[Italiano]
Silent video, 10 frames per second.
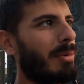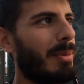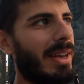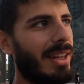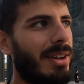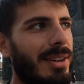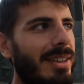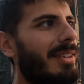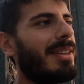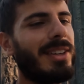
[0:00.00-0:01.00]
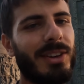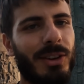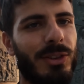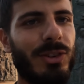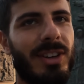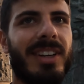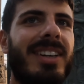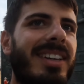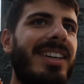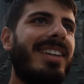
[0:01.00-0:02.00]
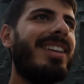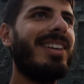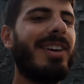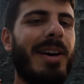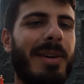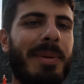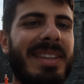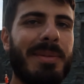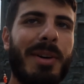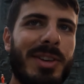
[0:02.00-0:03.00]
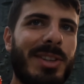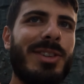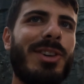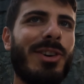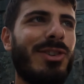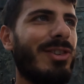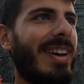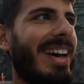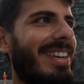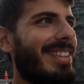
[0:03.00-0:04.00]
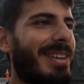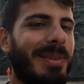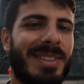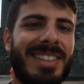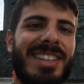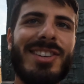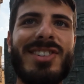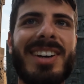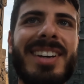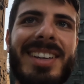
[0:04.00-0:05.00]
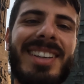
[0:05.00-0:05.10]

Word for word: più o meno, che oggi veramente abbiamo visto i sorci verdi, come si dice,